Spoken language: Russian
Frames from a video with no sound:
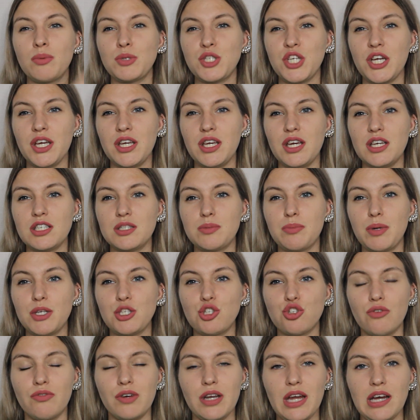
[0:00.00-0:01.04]
Вообще есть
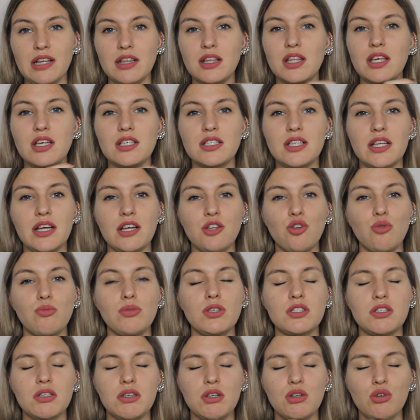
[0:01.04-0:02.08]
большой вариант. Если оно
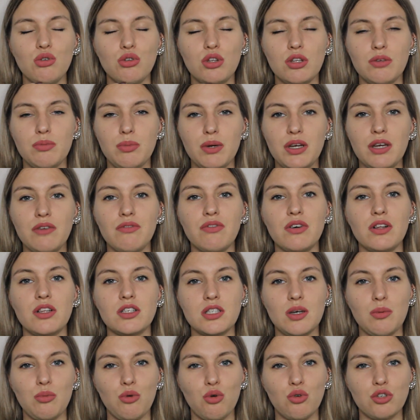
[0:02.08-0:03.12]
мне зайдет и моим
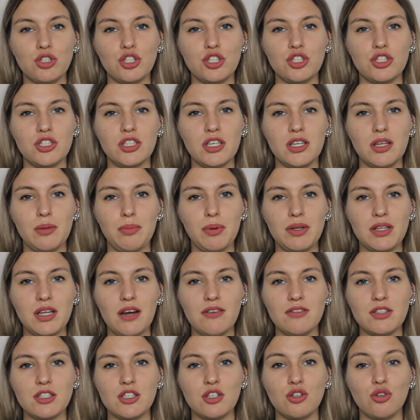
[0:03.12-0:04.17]
волосам очень сильно
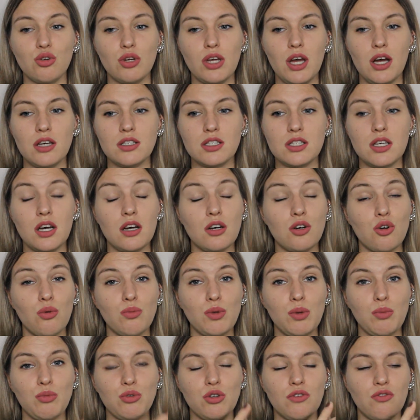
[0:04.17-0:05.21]
понравится, то я с
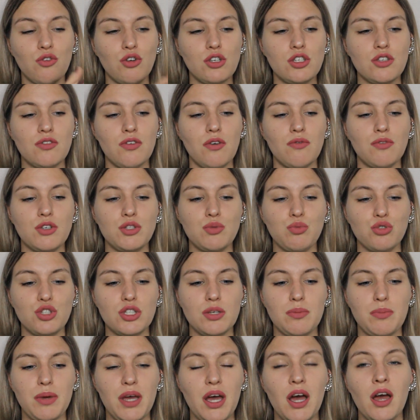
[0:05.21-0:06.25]
огромным удовольствием возьму
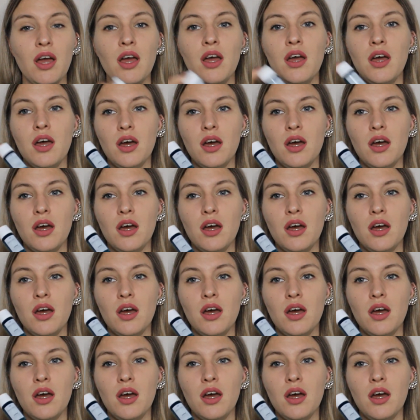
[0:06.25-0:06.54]
себе